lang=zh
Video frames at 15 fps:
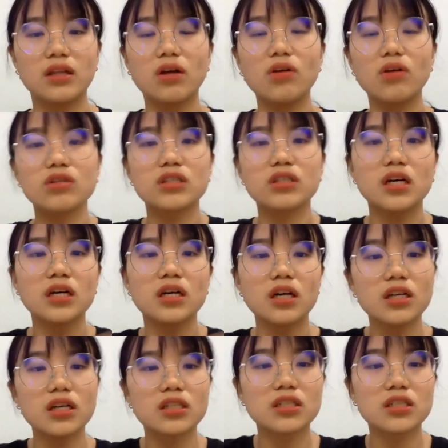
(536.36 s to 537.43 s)
然后这个
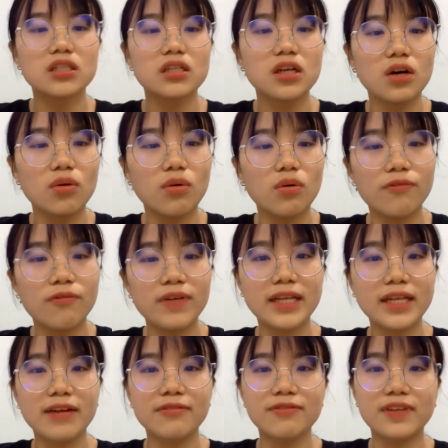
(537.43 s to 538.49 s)
是我非
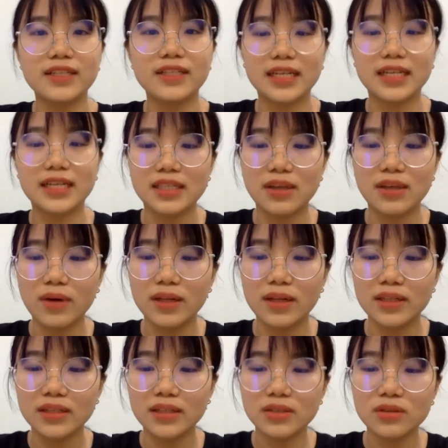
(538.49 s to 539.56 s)
常非常喜欢，
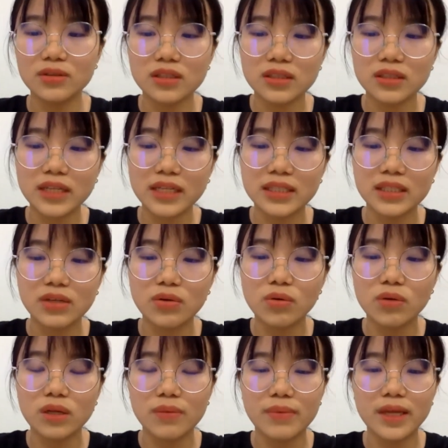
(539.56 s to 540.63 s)
就是在吉
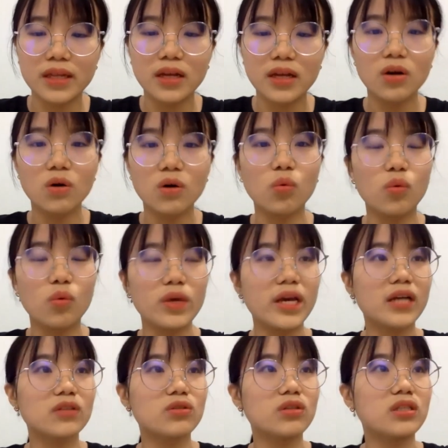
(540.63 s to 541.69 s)
布里面五
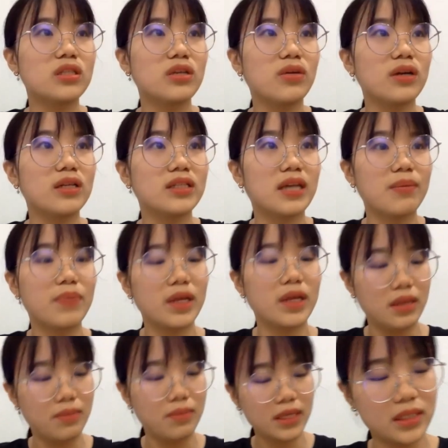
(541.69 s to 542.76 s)
样最喜欢的产品
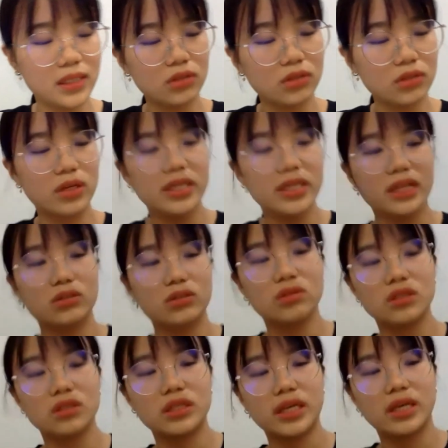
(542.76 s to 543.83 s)
里其中一样就
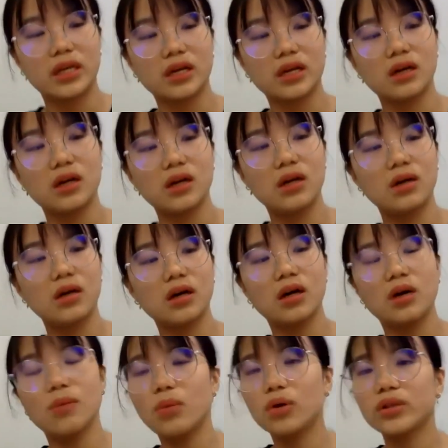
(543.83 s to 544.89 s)
是这个
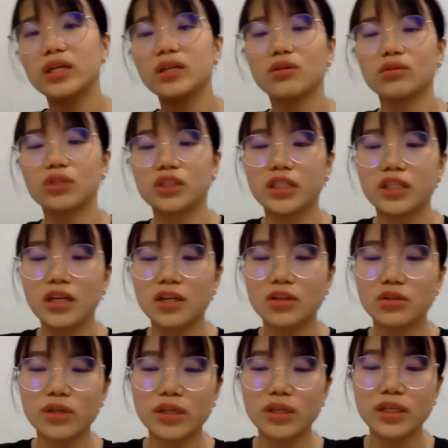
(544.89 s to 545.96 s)
呃 body lotion。
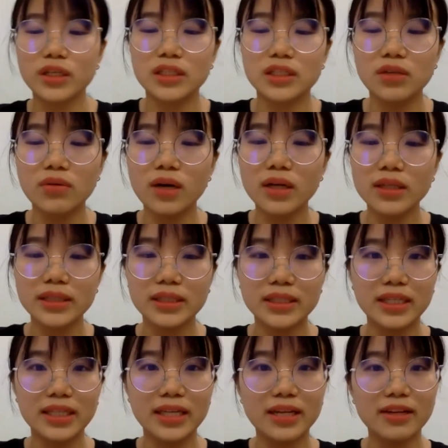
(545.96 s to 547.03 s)
所以希望
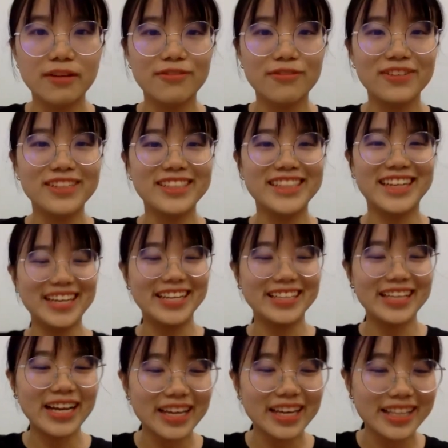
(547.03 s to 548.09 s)
今天的分享可以
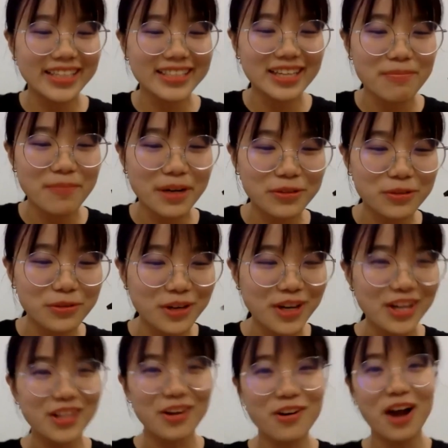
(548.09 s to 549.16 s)
带给大家帮助。
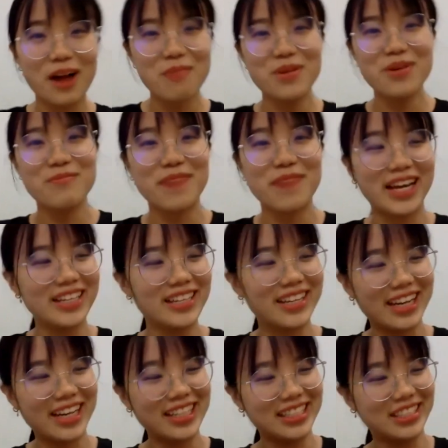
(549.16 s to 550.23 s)
然后还没有买
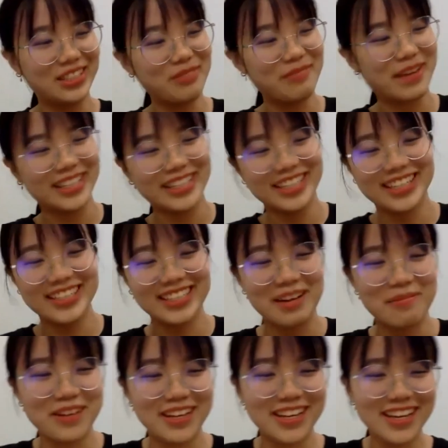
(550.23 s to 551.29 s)
的，赶紧去买这个
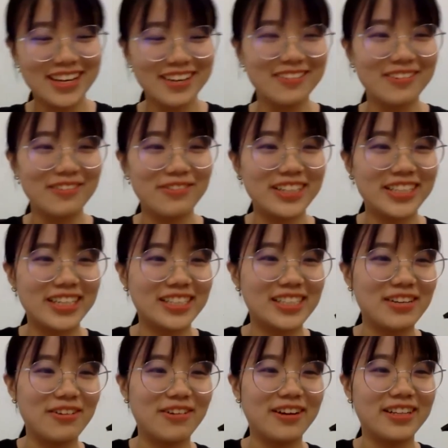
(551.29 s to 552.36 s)
产品，我非常
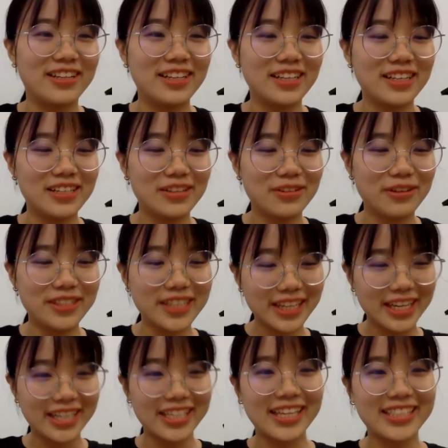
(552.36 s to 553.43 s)
喜欢，推
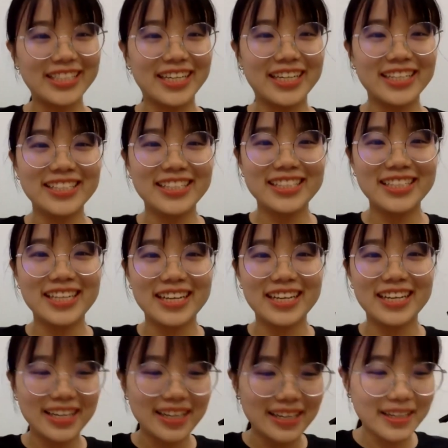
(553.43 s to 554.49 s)
荐给大家，谢谢。